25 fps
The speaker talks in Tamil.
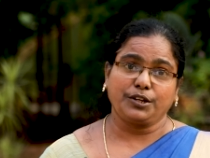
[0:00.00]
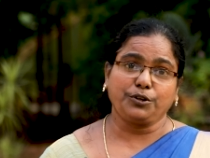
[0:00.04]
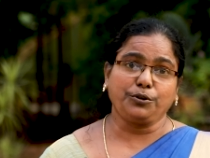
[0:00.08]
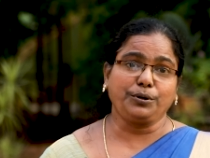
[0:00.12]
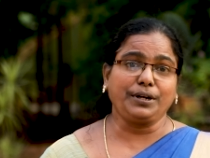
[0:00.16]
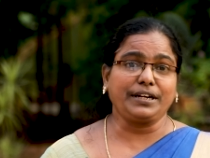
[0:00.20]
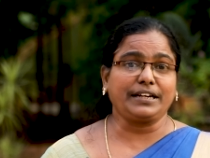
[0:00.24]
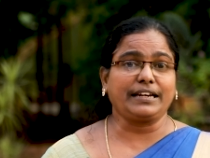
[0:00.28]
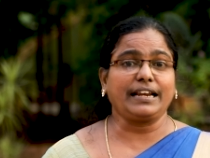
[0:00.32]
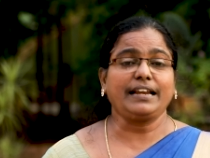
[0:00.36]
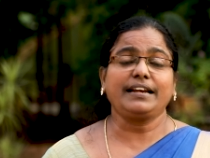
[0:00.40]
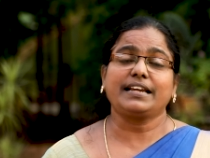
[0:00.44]

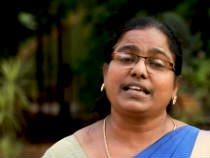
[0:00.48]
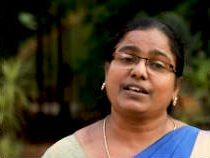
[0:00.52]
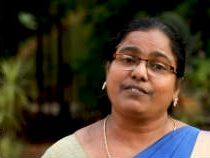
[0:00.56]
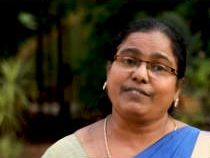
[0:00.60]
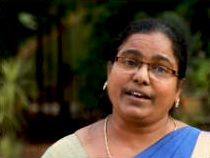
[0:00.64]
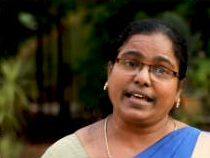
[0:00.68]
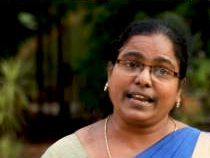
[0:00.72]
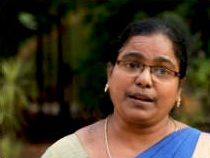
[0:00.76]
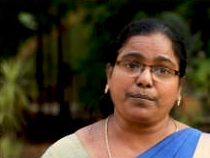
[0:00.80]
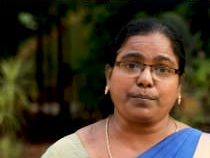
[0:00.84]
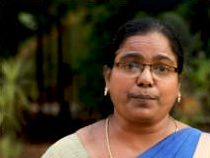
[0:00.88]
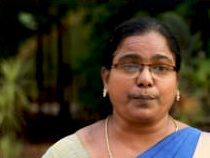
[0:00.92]
யூனிட்டில் நீங்கள்
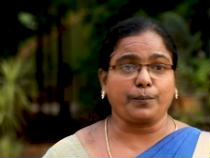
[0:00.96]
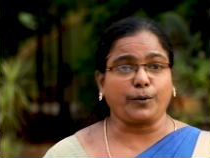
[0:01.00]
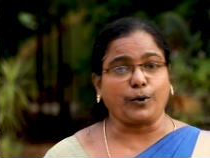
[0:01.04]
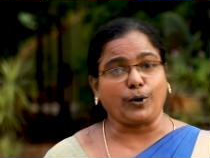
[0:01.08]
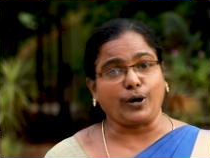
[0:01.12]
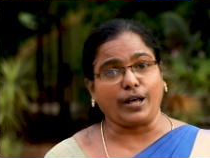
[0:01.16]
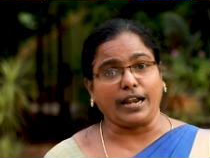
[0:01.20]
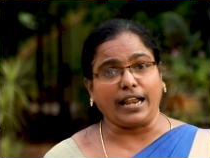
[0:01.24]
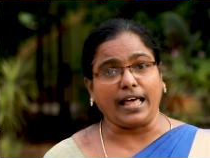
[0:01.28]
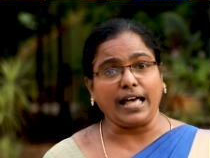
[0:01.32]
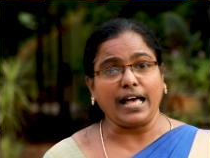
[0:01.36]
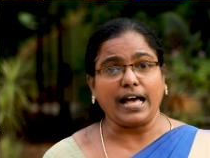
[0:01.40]
வேலை
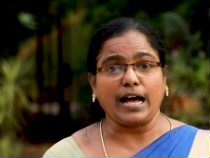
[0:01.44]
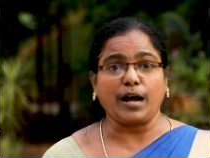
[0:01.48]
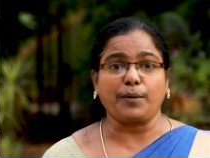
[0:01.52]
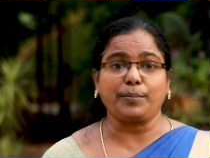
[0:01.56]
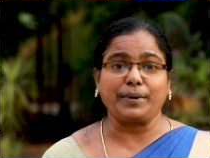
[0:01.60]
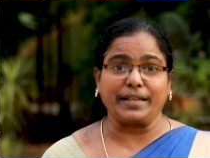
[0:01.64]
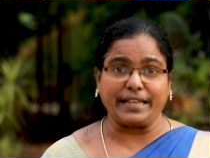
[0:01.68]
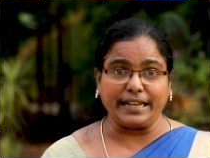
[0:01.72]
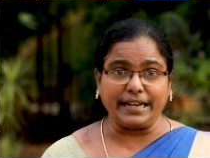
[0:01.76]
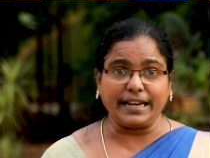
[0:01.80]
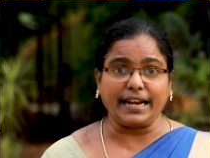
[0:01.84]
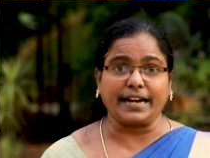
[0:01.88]
போகலாம்
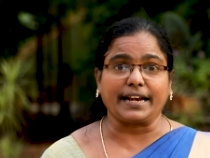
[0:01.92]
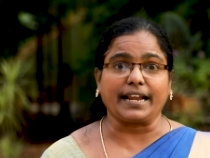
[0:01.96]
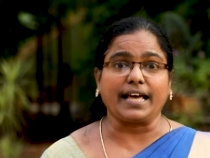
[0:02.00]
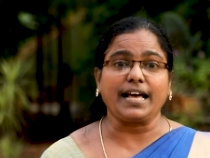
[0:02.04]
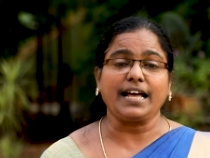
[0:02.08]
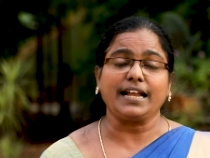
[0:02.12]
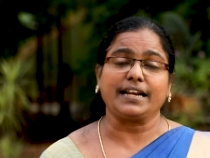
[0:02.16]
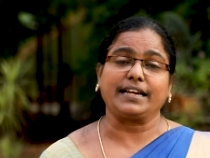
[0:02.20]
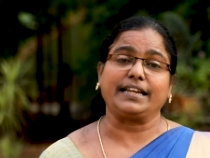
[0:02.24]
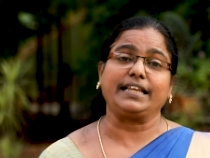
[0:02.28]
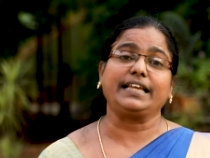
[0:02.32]
அப்படி இல்லைன்னா